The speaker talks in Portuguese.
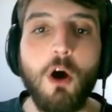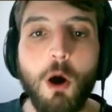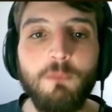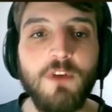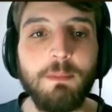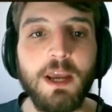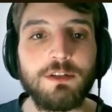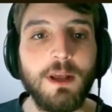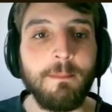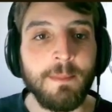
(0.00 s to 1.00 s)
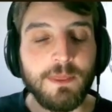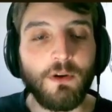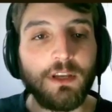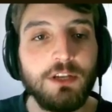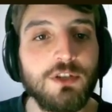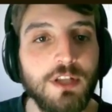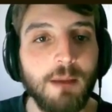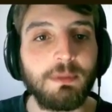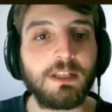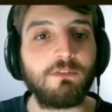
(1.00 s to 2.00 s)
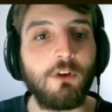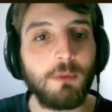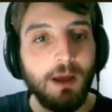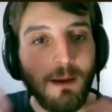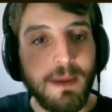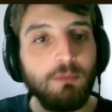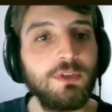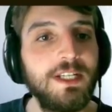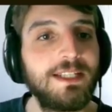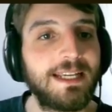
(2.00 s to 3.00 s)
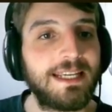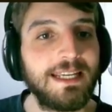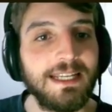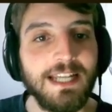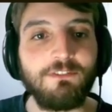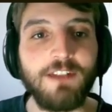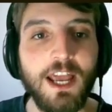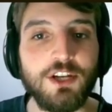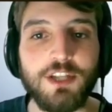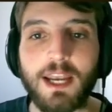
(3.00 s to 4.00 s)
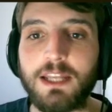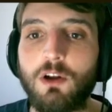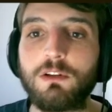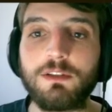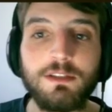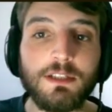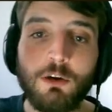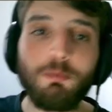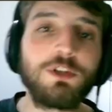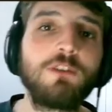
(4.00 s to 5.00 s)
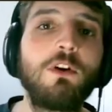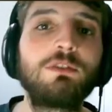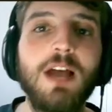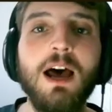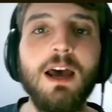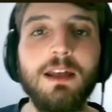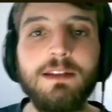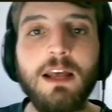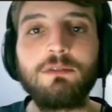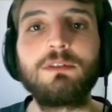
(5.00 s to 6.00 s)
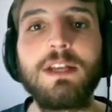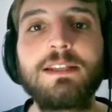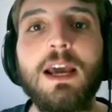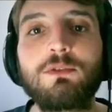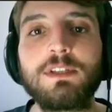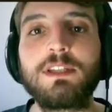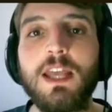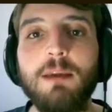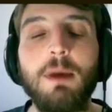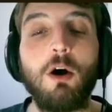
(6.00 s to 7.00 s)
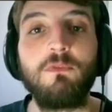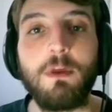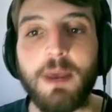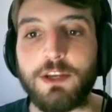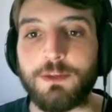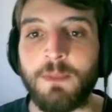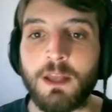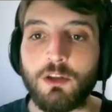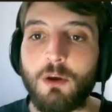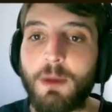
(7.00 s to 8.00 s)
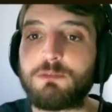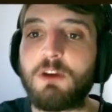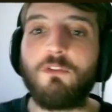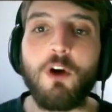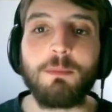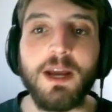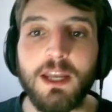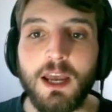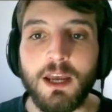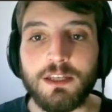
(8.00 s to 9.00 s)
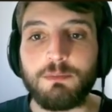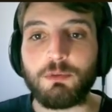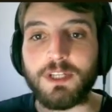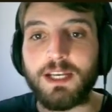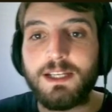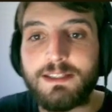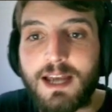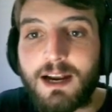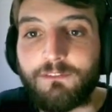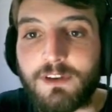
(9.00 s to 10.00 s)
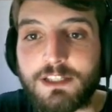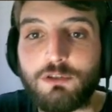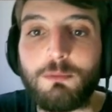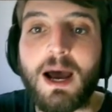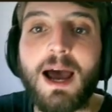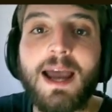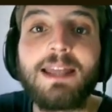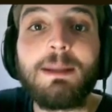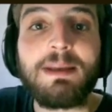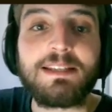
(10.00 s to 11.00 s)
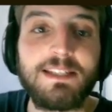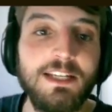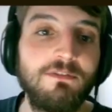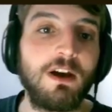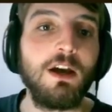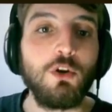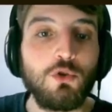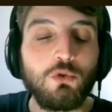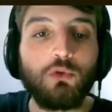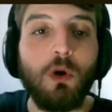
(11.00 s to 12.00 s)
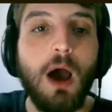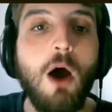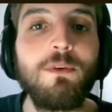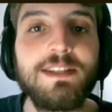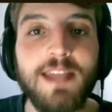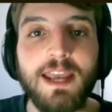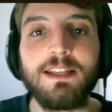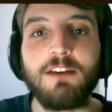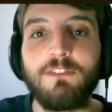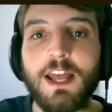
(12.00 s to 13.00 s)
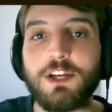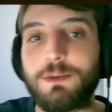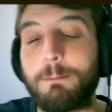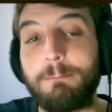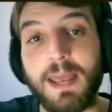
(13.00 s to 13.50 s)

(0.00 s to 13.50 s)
obviamente, né? Então aqui a gente tem a plataforma bem bonita aqui da Flash Technologies, que não podia faltar dentro desse ecossistema, obviamente. Então é mais uma forma aí de poder estar fazendo uma renda passiva junto ao staking da Flash. Bem